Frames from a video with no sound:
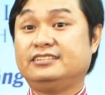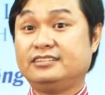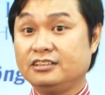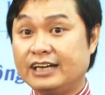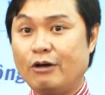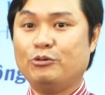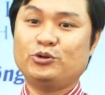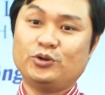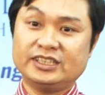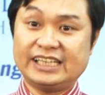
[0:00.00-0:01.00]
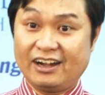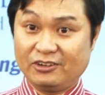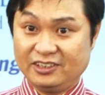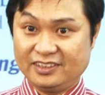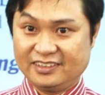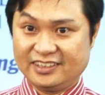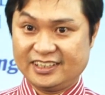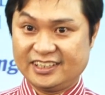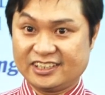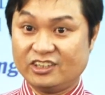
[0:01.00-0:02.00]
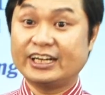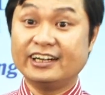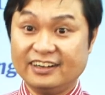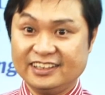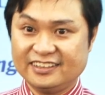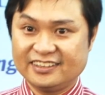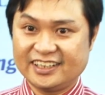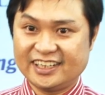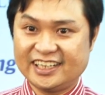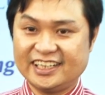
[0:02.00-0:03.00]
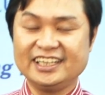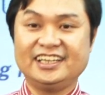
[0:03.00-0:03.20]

từ đầu của cái xã hội à, loài người à,